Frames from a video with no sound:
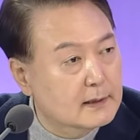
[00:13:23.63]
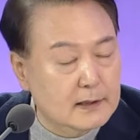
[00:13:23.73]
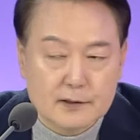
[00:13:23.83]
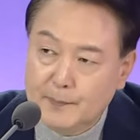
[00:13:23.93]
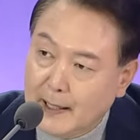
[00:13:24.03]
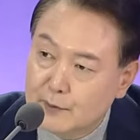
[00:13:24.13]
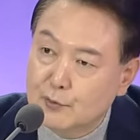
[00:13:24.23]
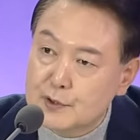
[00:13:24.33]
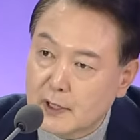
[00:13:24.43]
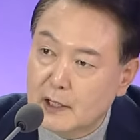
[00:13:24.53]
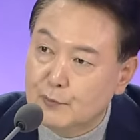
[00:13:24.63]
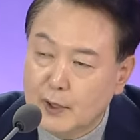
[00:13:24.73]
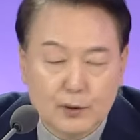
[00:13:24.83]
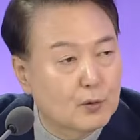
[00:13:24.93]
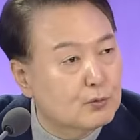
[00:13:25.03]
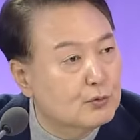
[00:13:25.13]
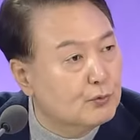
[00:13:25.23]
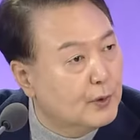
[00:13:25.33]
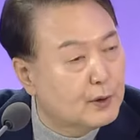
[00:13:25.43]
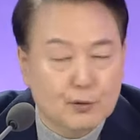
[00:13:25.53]
그래서 반도체가 외교고
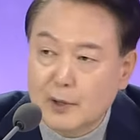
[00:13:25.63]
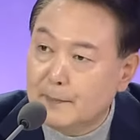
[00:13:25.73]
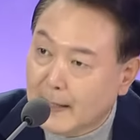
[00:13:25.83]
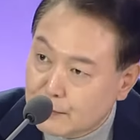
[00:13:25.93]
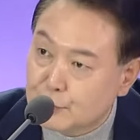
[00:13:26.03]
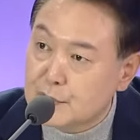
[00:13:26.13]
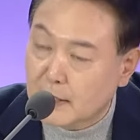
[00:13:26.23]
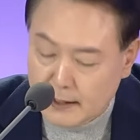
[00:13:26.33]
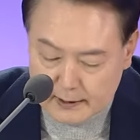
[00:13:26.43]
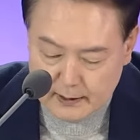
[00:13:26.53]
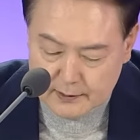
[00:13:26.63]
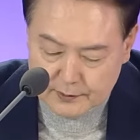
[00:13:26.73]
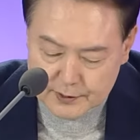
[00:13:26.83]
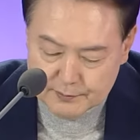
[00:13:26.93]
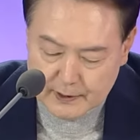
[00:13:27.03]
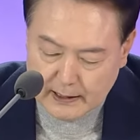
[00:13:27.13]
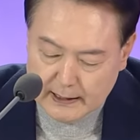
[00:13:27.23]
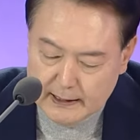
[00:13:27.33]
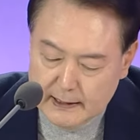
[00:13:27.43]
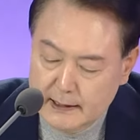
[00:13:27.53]
외교가 반도체가 되는 것입니다.
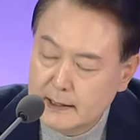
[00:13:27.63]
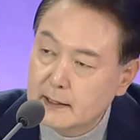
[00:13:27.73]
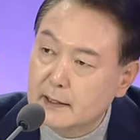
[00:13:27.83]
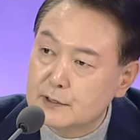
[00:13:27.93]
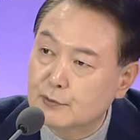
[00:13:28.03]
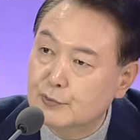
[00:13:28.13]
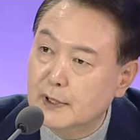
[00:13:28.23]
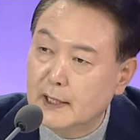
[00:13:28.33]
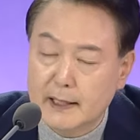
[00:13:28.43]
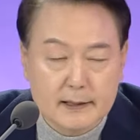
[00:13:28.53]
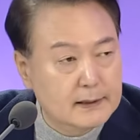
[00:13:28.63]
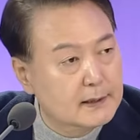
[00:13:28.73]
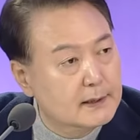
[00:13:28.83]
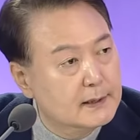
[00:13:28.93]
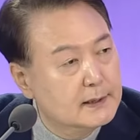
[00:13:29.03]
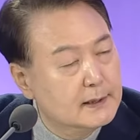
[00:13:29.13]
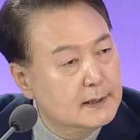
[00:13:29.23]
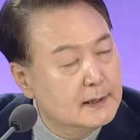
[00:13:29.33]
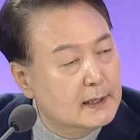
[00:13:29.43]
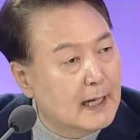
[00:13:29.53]
그래서 우리의 그
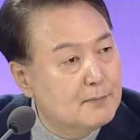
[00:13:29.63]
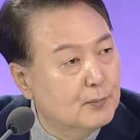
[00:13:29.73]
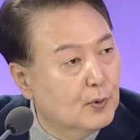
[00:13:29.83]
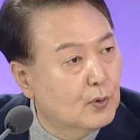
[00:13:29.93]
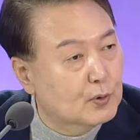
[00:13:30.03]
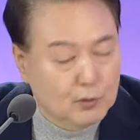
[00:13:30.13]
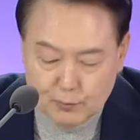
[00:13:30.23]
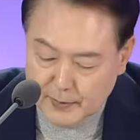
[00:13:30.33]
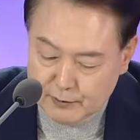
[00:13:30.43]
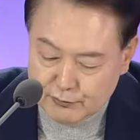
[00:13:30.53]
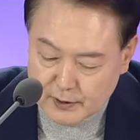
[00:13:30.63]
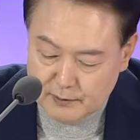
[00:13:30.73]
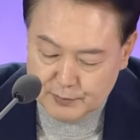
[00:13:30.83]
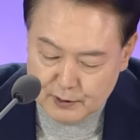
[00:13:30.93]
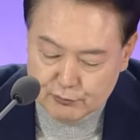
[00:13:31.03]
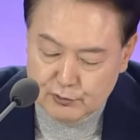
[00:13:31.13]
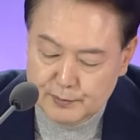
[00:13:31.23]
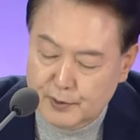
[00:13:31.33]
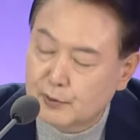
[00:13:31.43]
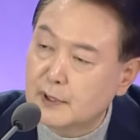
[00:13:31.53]
안보 동맹국인 미국을
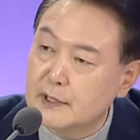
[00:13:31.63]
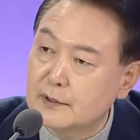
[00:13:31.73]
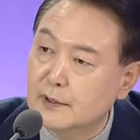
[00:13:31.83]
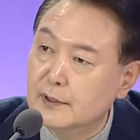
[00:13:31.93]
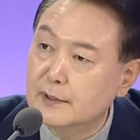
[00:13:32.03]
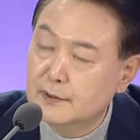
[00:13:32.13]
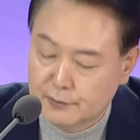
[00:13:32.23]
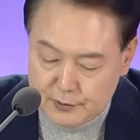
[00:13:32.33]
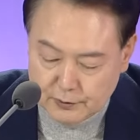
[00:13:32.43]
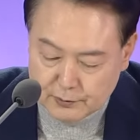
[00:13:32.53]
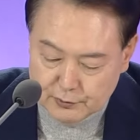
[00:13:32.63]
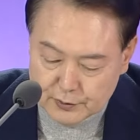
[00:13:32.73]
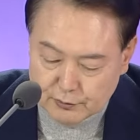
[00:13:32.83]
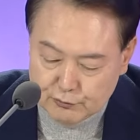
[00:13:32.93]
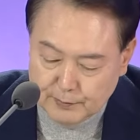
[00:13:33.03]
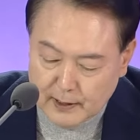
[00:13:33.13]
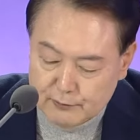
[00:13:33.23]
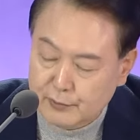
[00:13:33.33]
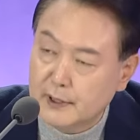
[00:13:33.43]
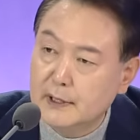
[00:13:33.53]
비롯해서 또 전통적
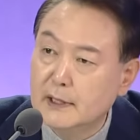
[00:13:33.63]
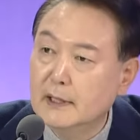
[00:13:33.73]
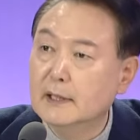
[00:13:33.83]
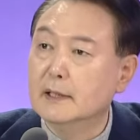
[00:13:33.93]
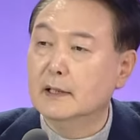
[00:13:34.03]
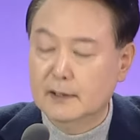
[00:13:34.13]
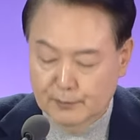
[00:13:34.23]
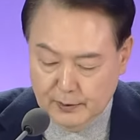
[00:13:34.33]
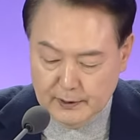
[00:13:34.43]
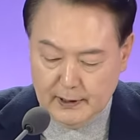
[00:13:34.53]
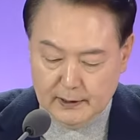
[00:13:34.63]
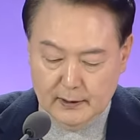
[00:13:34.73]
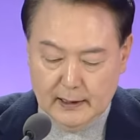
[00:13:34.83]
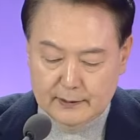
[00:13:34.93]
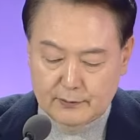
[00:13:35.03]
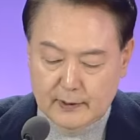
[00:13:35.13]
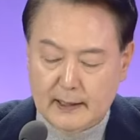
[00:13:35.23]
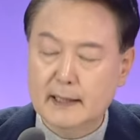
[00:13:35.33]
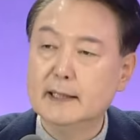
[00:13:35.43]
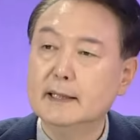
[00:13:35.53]
우방국인 일본,
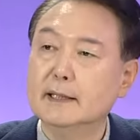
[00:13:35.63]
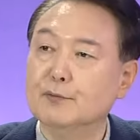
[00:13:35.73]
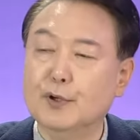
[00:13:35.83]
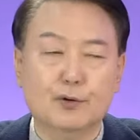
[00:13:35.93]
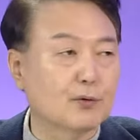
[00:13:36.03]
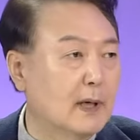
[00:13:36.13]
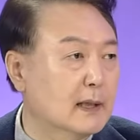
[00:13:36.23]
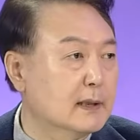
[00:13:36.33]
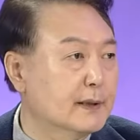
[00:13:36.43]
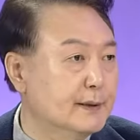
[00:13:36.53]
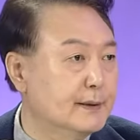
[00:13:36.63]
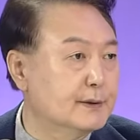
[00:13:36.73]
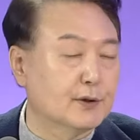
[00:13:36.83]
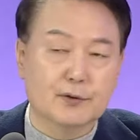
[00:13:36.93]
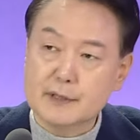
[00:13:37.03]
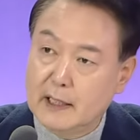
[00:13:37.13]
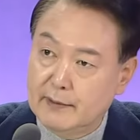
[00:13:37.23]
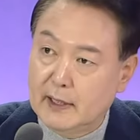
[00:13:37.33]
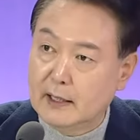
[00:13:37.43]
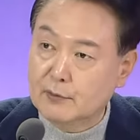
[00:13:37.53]
네덜란드와 외교 관계를
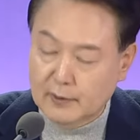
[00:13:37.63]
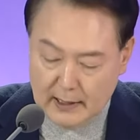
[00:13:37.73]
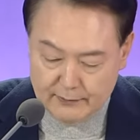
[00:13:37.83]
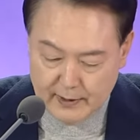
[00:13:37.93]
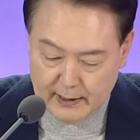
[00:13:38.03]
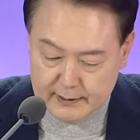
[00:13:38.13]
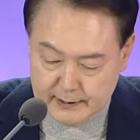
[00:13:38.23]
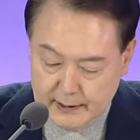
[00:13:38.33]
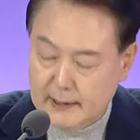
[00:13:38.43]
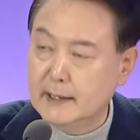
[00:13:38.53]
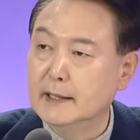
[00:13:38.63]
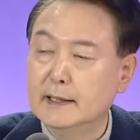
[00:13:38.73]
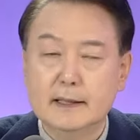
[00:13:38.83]
정상화하고 강화하는데